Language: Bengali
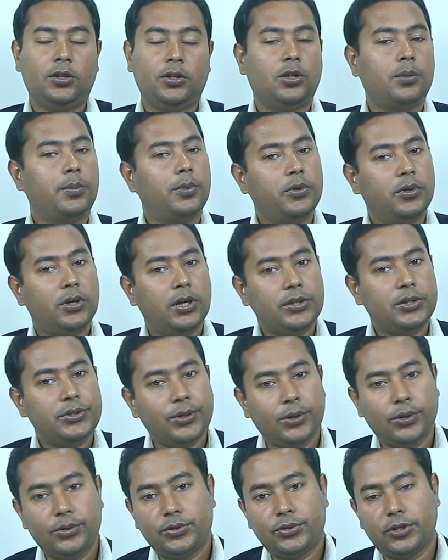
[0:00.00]
তো বন্ধুরা
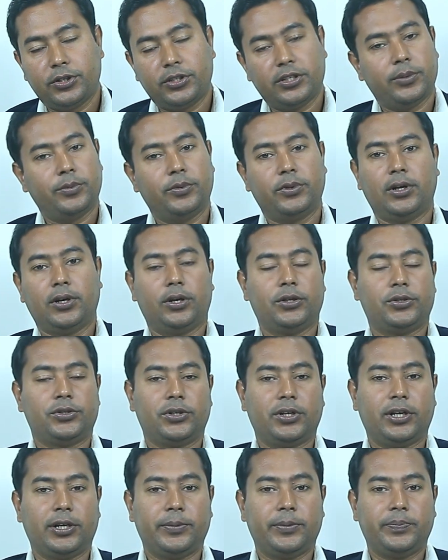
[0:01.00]
চলুন চলে যায় মূল
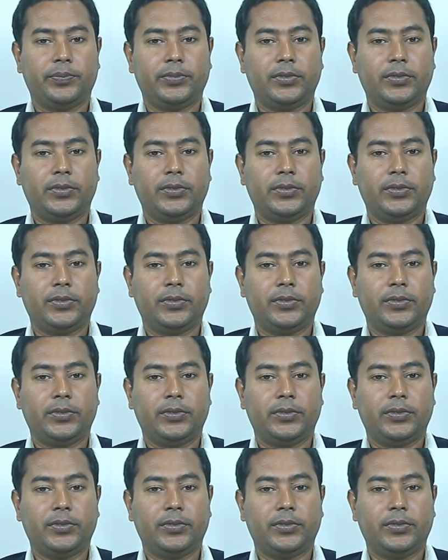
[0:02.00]
আলোচনায়